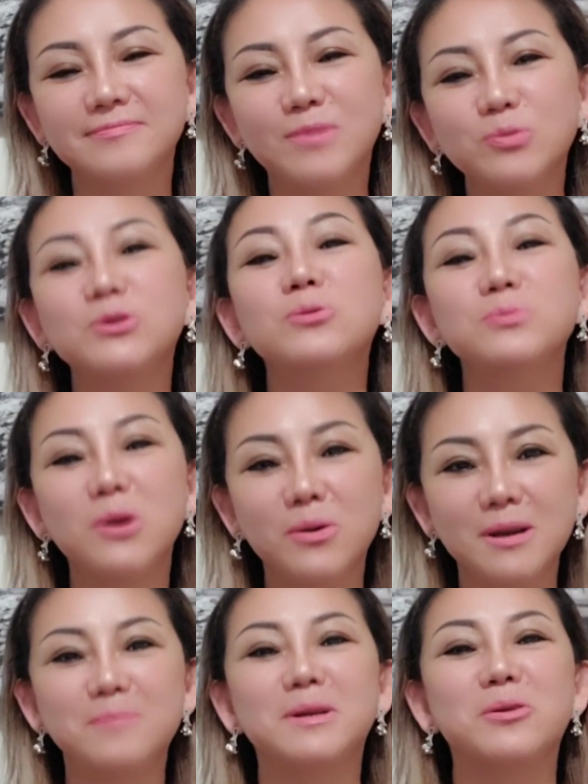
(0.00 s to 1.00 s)
một chút
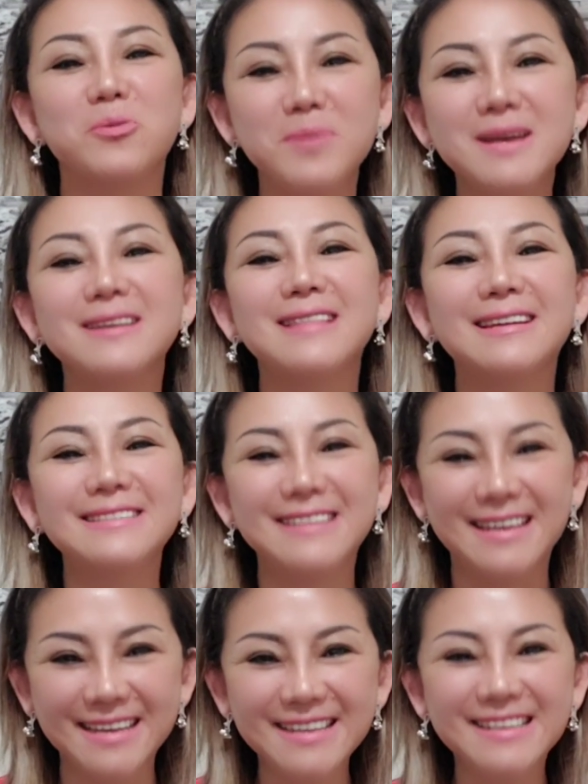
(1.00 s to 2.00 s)
thôi là mình cũng biết cái tánh
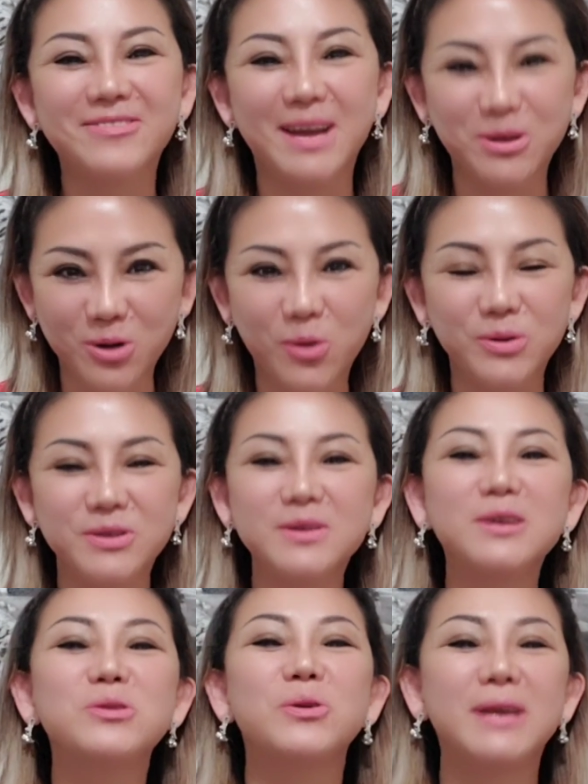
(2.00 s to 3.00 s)
chị như vậy rồi, cho
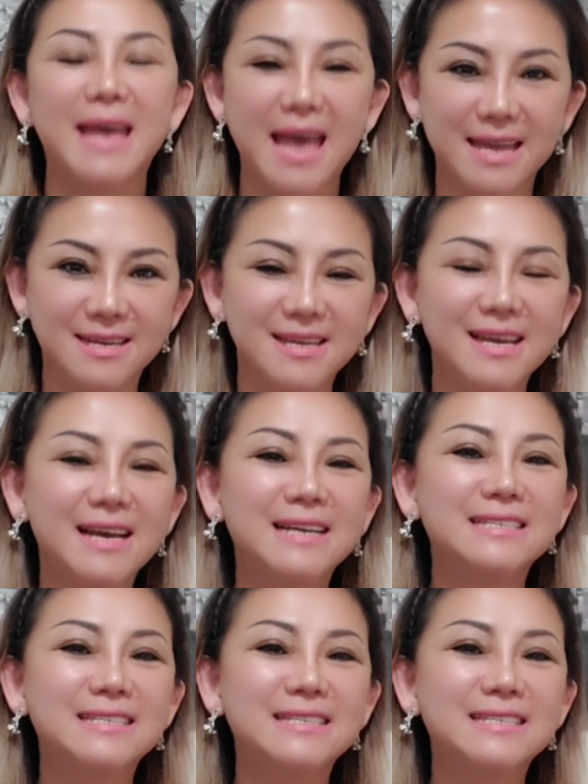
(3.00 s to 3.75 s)
nên thôi kệ đi.